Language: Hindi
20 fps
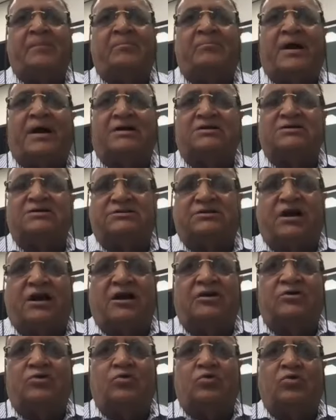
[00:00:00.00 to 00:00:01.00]

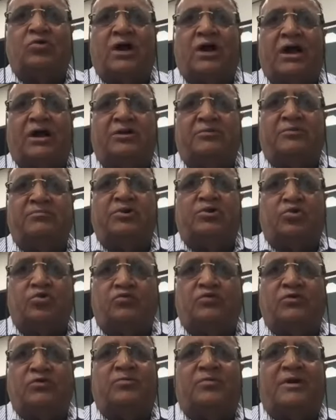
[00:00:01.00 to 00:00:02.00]
पाकिस्तान को एटमी
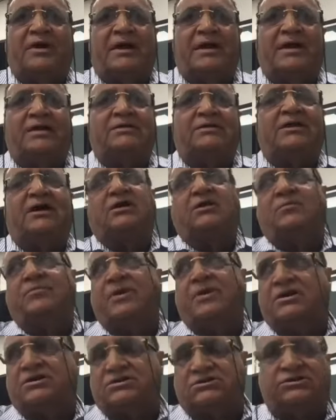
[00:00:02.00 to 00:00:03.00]
कुत बनाया ताकि
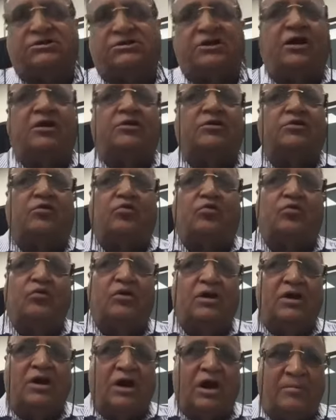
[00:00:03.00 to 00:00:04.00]
पाकिस्तान को
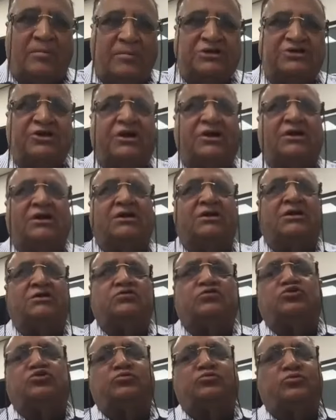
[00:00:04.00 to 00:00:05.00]
हमेशा के लिए
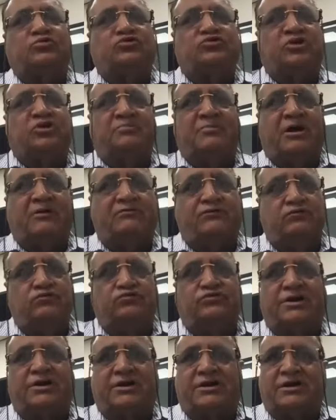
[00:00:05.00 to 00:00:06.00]
दुश्मनों से
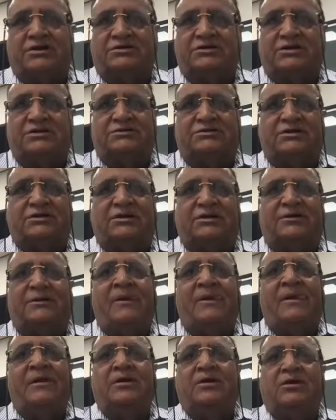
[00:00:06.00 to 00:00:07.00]
महफूज रखा जा सके
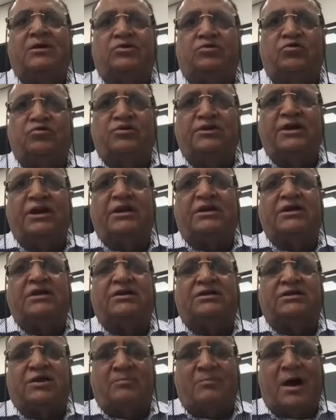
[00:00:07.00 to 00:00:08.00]
दुनिया के
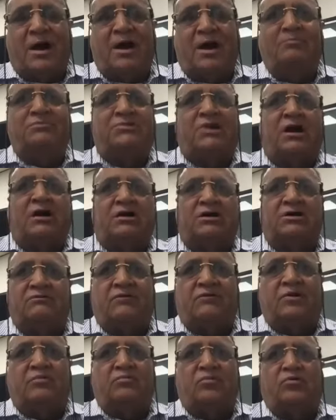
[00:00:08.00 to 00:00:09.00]
तमाम
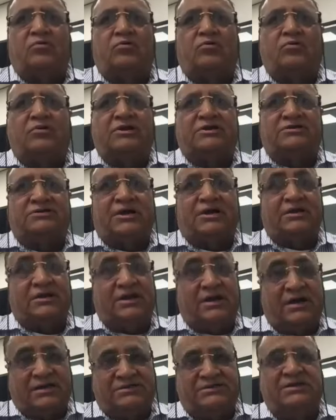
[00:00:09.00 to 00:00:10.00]
ताकतवर मुल्कों के साथ
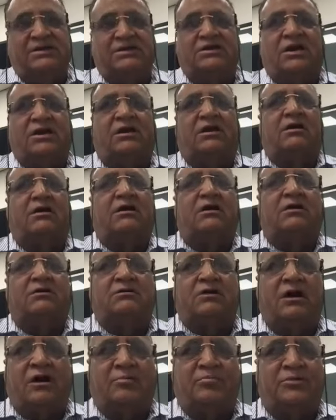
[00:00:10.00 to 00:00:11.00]
अच्छे तल्लक
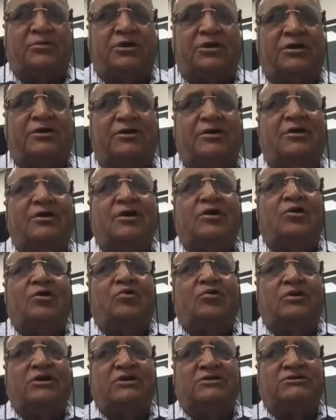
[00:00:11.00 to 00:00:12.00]
कायम किए
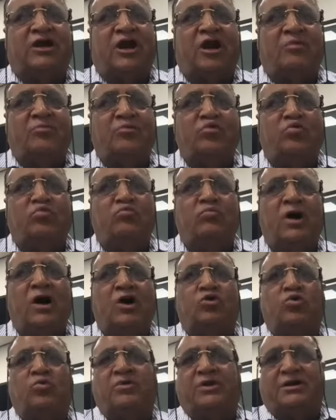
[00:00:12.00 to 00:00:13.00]
और इस्लामी उम्मा
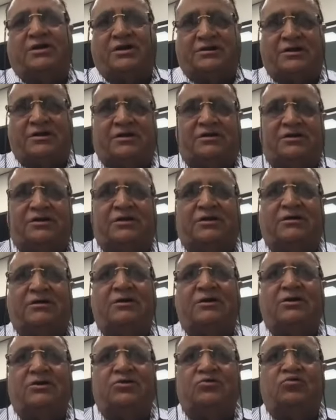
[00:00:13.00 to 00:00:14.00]
को भी इकट्ठा किया
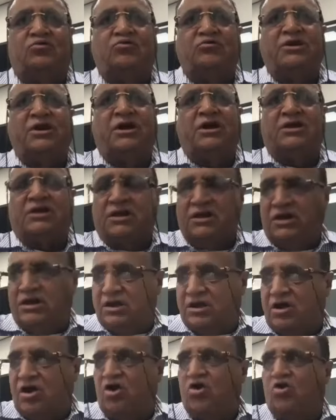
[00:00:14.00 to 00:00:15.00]
दुनिया की
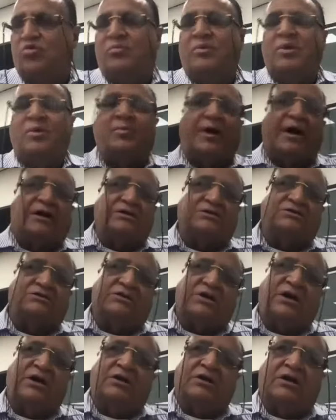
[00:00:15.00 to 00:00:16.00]
निगाहों में
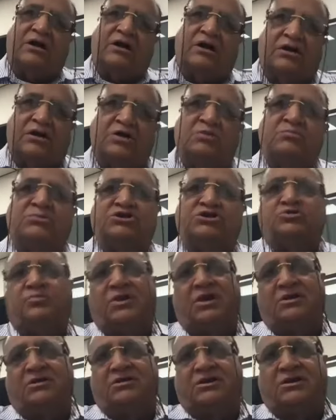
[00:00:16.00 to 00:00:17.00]
पाकिस्तान का इमज
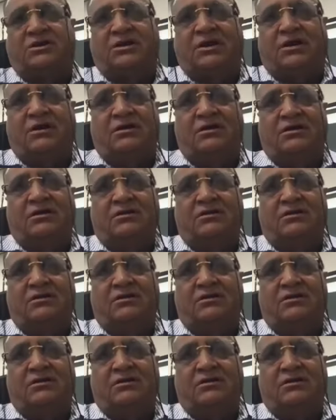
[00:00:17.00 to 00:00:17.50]
बुलंद किया